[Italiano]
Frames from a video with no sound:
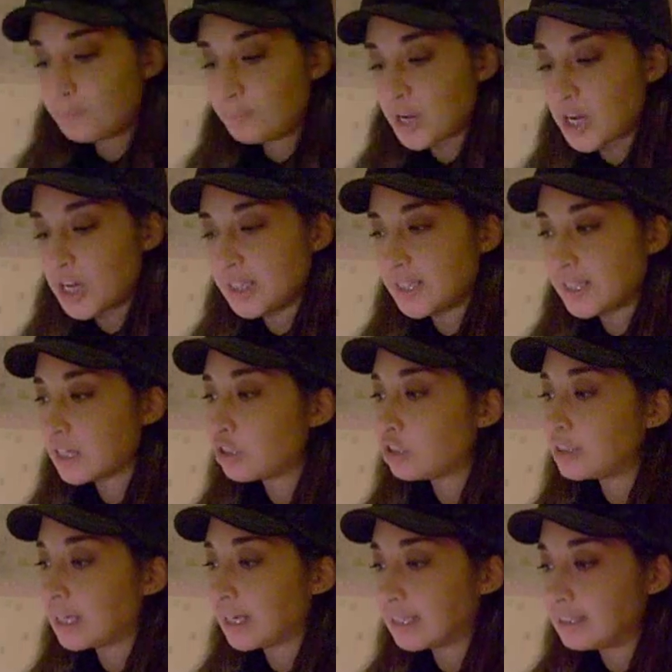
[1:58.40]
Poi,
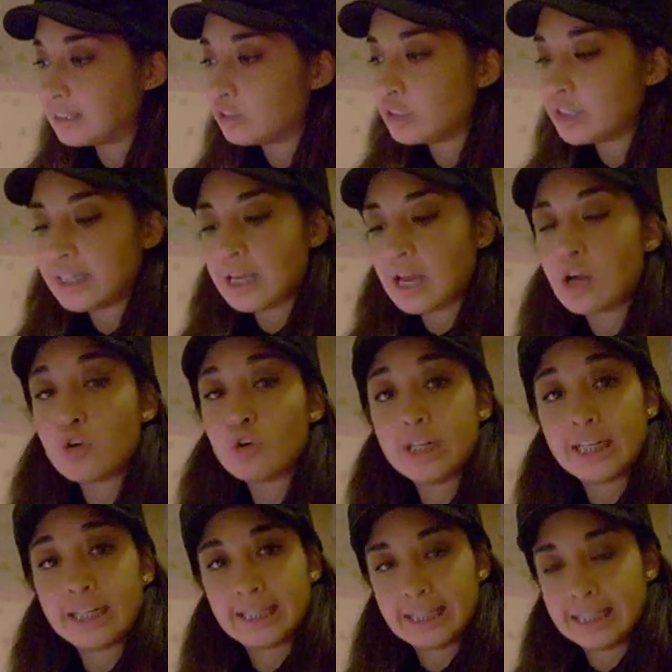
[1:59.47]
seconda categoria,
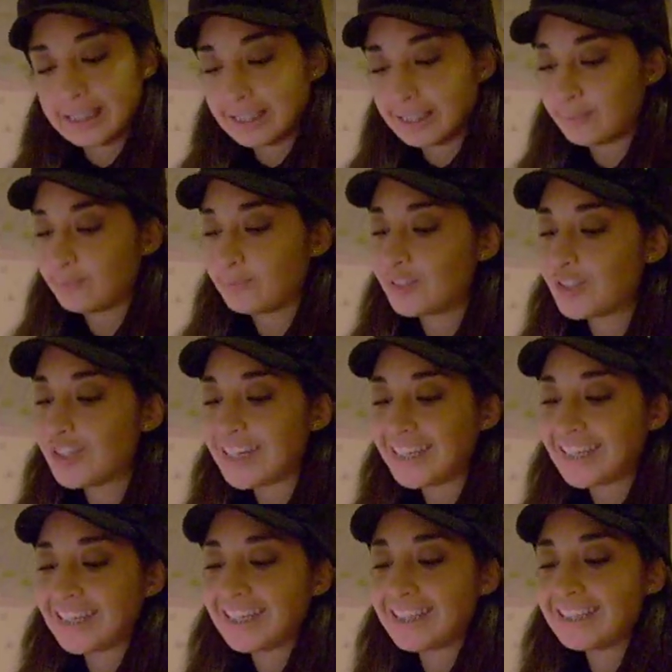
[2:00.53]
orecchini.
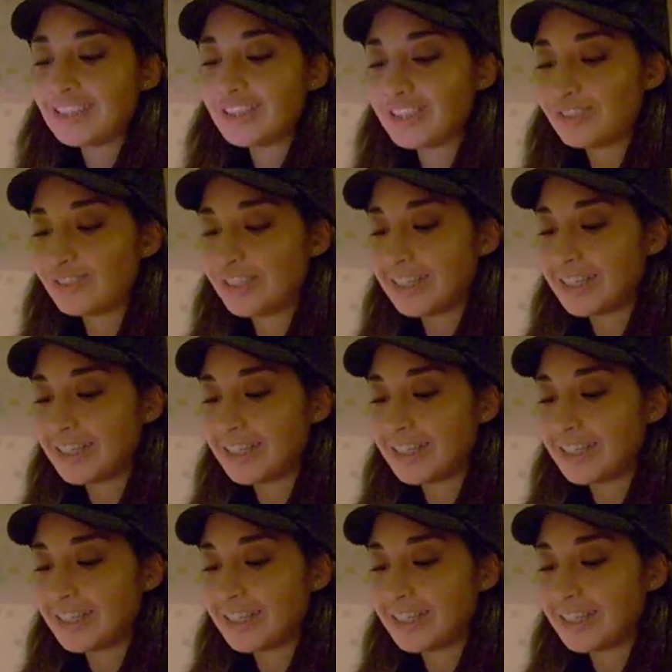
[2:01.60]
Orecchini io devo